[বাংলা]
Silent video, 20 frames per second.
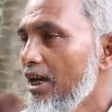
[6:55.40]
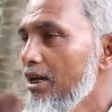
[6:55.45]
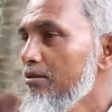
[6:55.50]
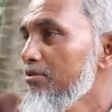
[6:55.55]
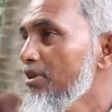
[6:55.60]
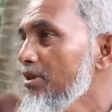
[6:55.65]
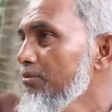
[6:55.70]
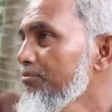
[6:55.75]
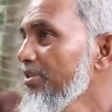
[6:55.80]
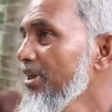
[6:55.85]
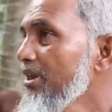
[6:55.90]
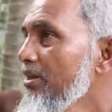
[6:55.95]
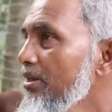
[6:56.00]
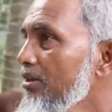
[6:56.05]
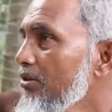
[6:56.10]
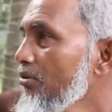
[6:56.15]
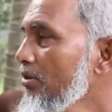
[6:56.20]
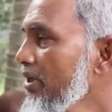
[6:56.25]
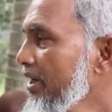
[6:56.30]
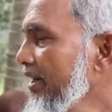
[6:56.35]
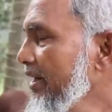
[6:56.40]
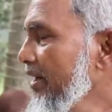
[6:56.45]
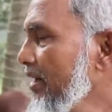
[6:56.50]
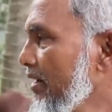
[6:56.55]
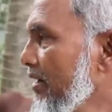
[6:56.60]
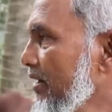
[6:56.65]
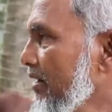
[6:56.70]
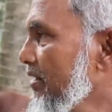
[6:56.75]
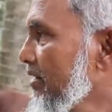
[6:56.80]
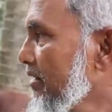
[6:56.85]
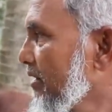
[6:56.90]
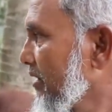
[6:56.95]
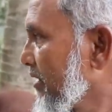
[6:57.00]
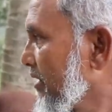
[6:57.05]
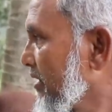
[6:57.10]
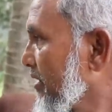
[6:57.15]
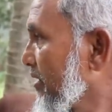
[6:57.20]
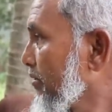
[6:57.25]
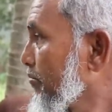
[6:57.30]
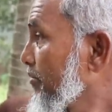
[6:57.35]
আমরা বিক্রি করি
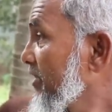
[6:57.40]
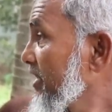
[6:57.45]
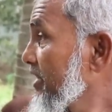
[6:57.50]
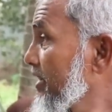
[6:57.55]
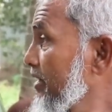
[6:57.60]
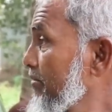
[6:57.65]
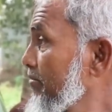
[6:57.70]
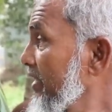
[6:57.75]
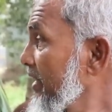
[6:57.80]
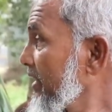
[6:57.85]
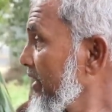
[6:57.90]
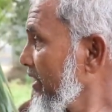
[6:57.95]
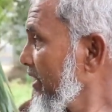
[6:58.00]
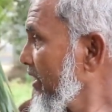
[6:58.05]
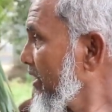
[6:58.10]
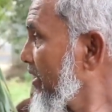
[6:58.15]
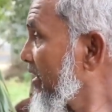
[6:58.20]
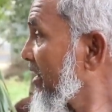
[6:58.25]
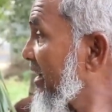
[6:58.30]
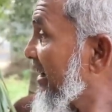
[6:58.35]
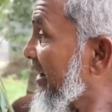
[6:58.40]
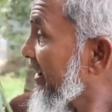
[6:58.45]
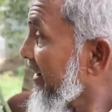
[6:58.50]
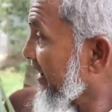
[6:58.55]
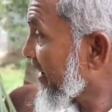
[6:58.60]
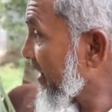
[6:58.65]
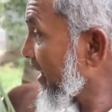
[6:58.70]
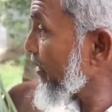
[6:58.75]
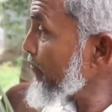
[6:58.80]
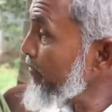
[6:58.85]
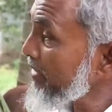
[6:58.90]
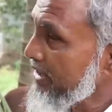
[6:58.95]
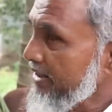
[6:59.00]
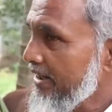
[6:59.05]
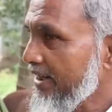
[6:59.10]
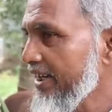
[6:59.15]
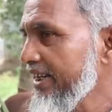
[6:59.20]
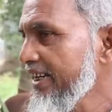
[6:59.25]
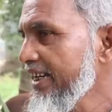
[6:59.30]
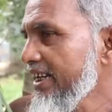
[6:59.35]
বেশিরভাগই গ্রামে
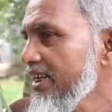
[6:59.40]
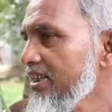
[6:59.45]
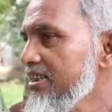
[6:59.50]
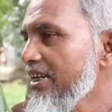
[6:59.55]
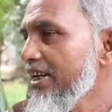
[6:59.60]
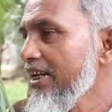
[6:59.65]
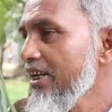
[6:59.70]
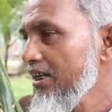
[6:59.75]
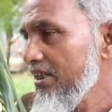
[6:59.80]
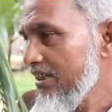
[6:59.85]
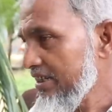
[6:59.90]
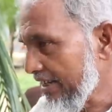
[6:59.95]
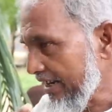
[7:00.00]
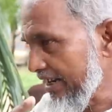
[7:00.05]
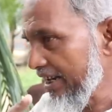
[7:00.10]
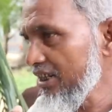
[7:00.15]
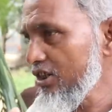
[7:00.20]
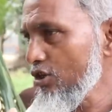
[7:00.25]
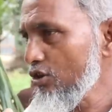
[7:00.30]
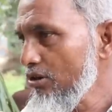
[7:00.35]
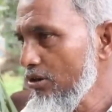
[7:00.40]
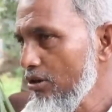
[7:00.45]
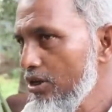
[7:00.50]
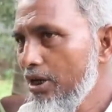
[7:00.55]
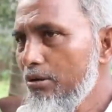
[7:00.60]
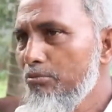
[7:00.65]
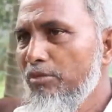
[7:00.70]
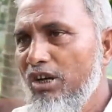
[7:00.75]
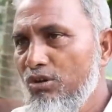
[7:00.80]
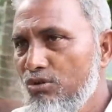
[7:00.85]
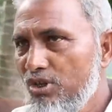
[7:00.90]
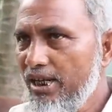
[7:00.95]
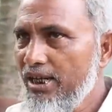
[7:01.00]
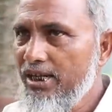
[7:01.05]
থেই নিয়ে যায় ঢাকার শহরের মানুষ